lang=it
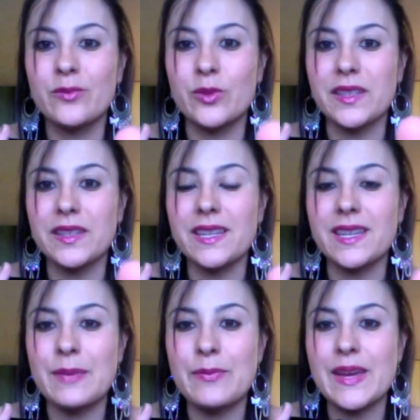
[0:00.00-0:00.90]
Guardate
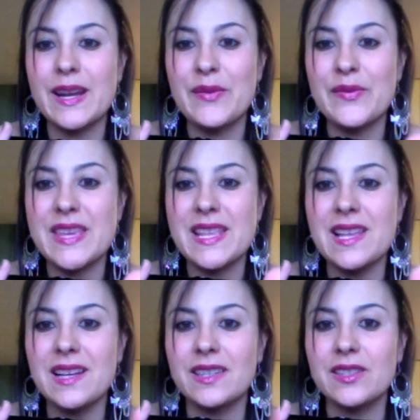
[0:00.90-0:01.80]
che
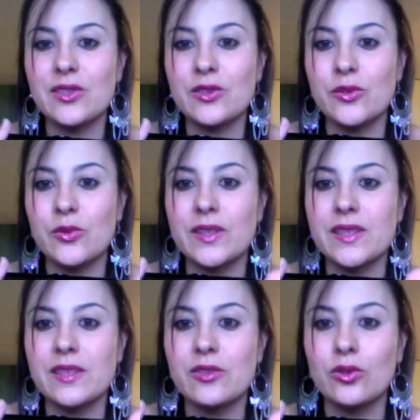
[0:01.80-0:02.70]
meraviglia che sono
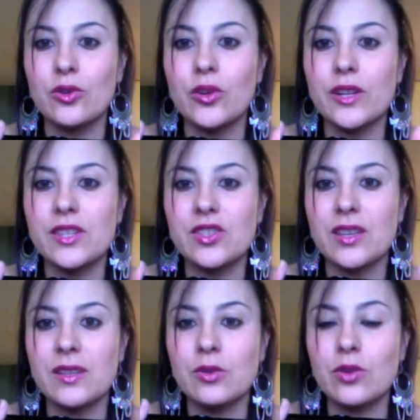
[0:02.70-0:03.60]
questi colori,
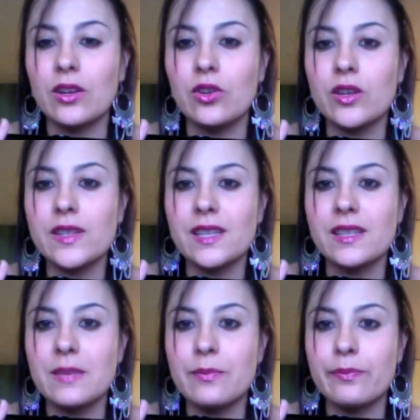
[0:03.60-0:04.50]
cioè qualcosa
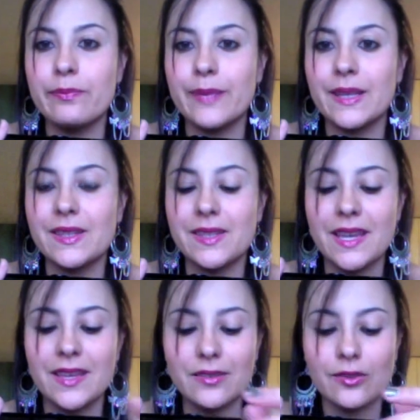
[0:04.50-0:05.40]
di
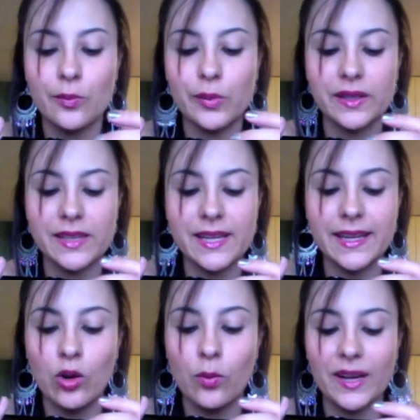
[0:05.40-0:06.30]
pazzesco per dire
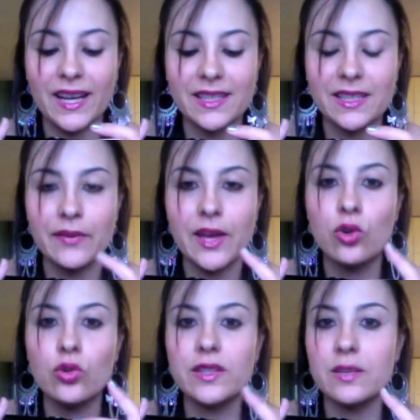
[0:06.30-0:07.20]
che l'ho pagato
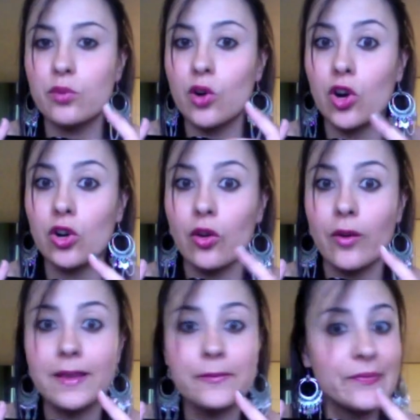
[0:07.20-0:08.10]
davvero così
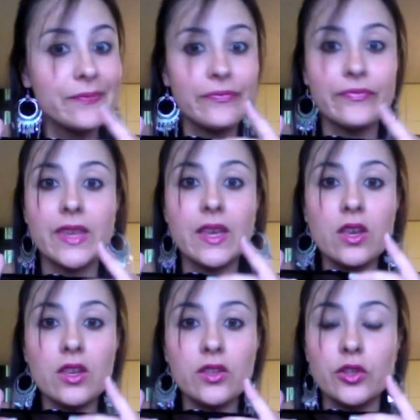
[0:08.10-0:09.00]
poco.
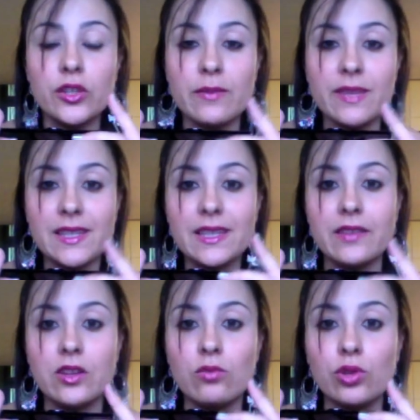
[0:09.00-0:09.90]
Sono rimasta
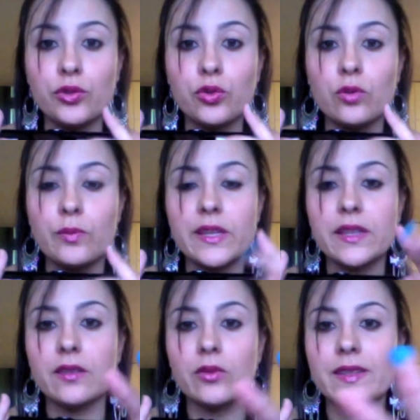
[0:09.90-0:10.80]
davvero molto
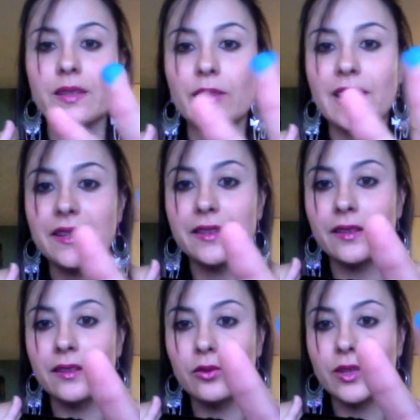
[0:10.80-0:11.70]
colpita da questa
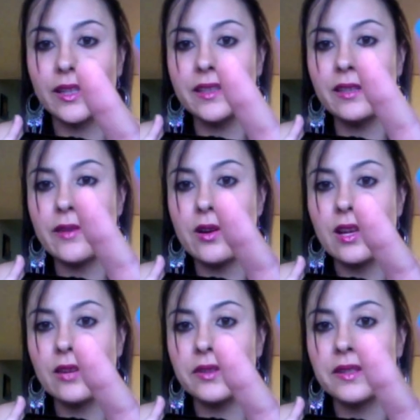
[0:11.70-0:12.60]
palette. Guardate il
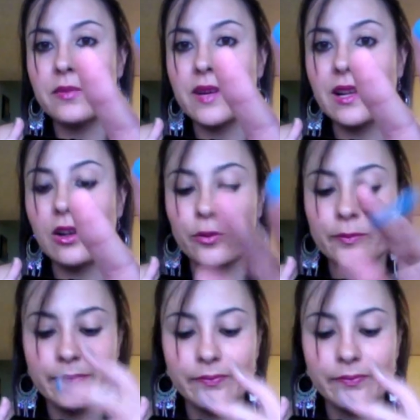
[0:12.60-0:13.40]
viola quanto è bello.